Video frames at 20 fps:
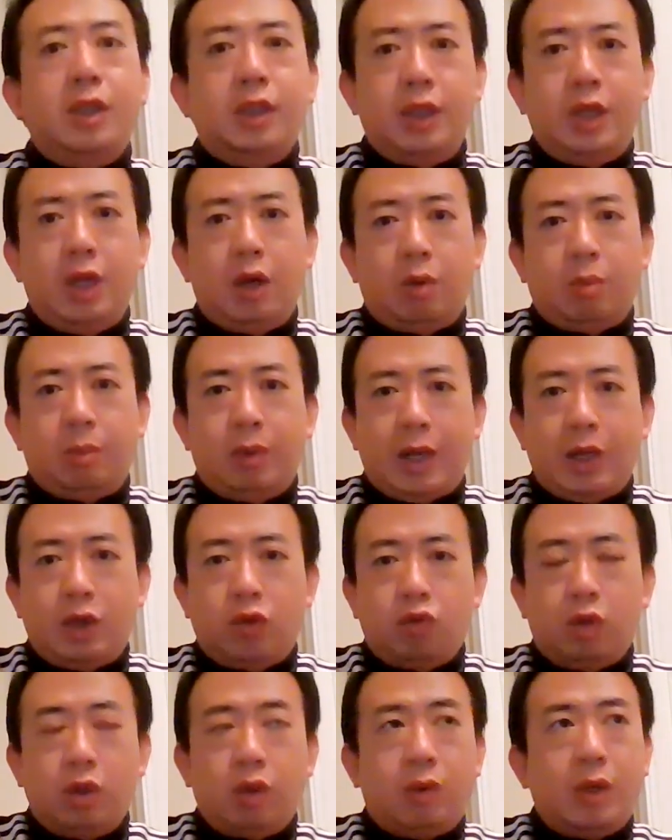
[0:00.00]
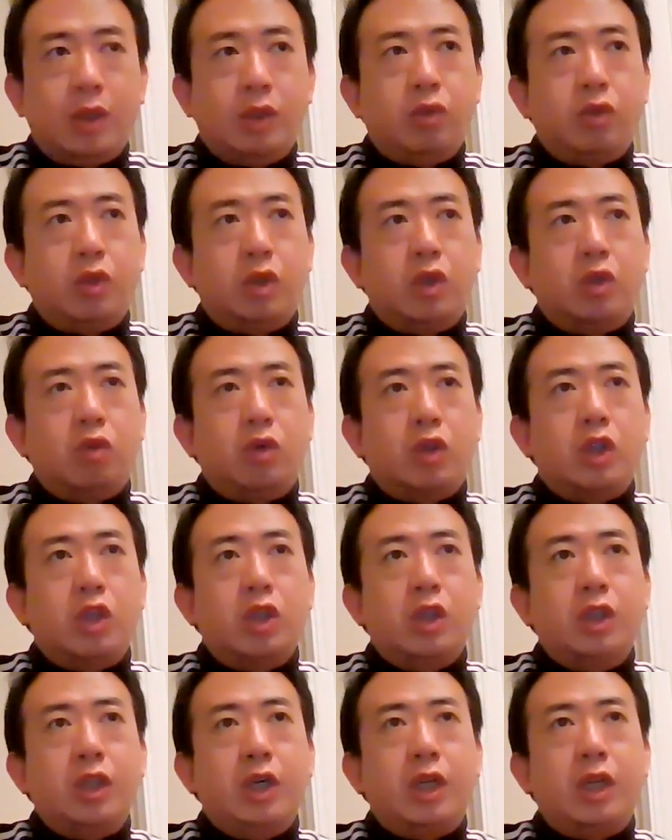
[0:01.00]
今天我们来说的话，就是说
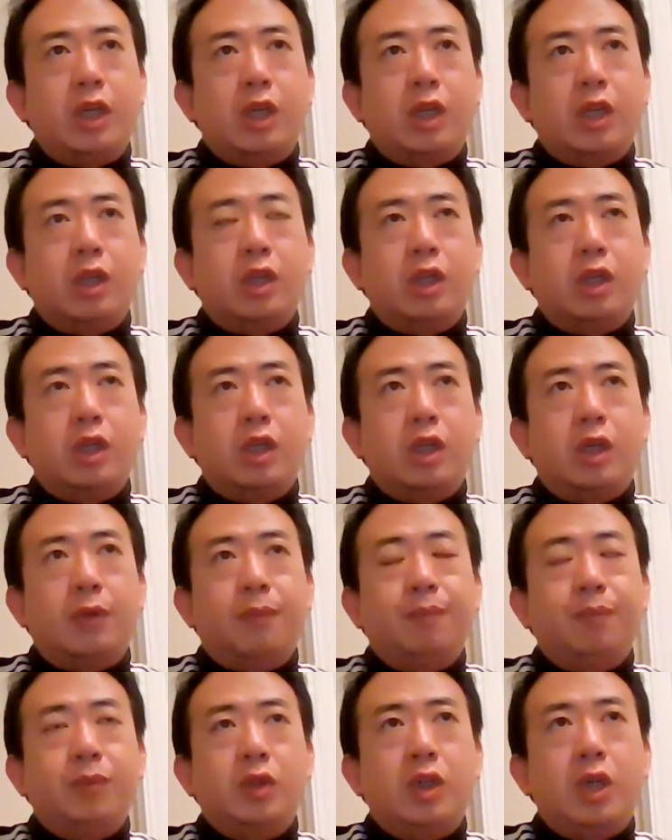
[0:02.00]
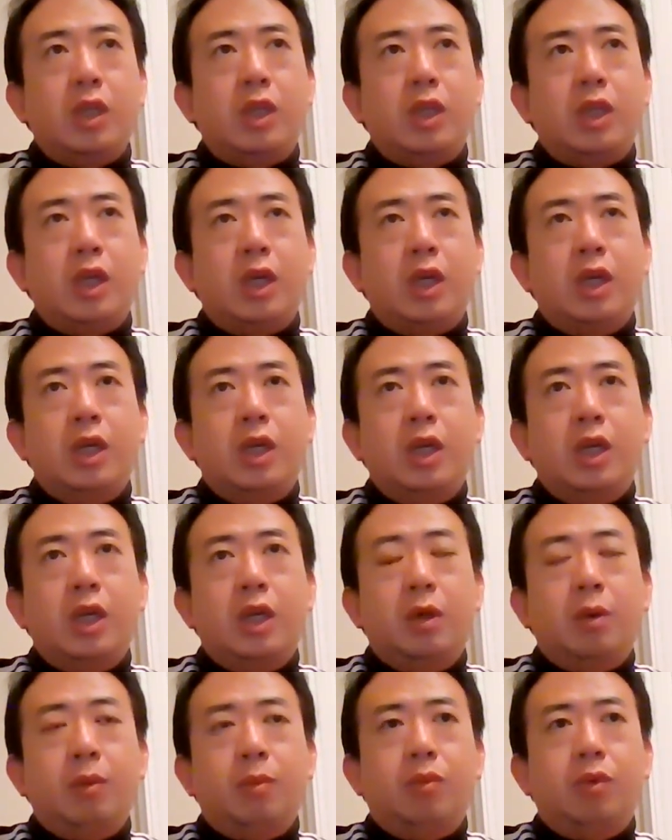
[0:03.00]
世界上这个站在
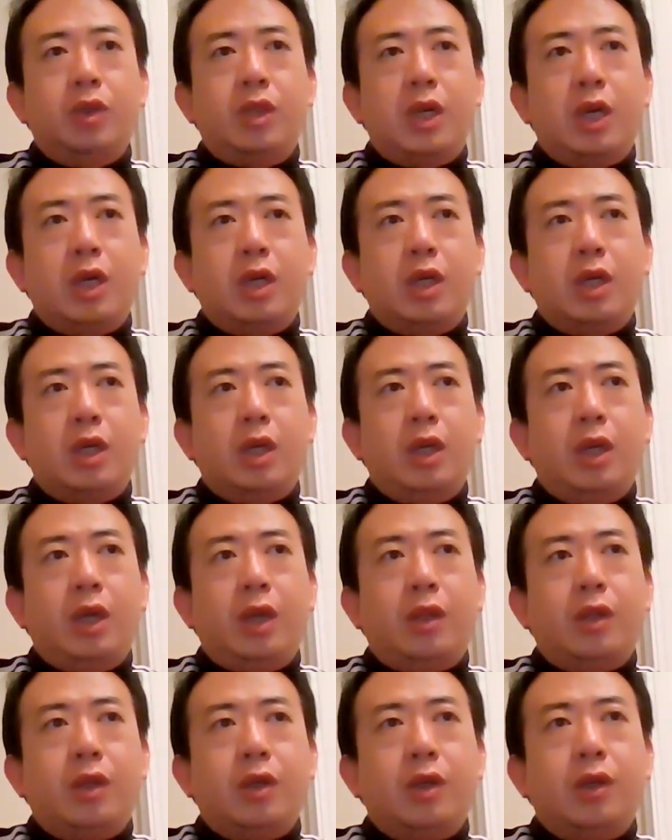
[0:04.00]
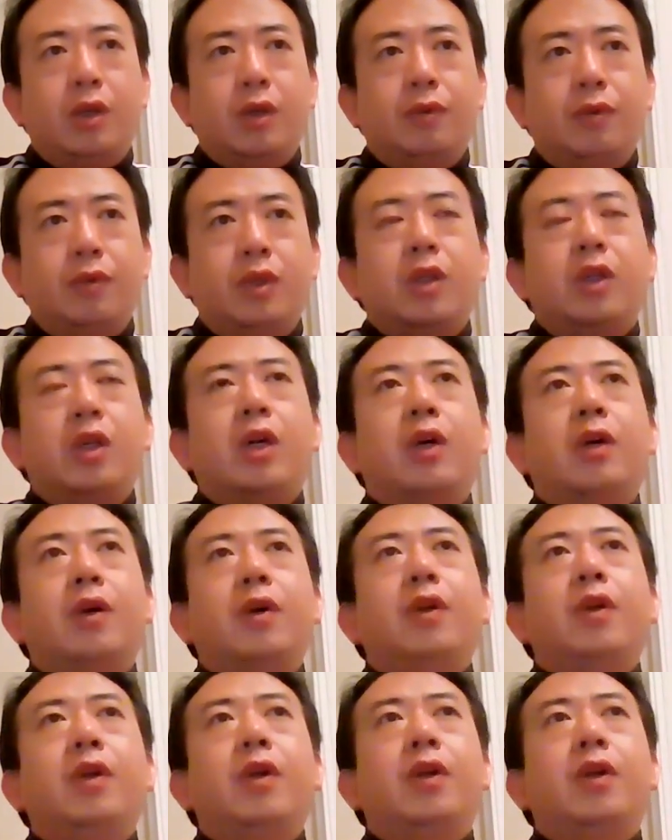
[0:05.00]
目前人类的这个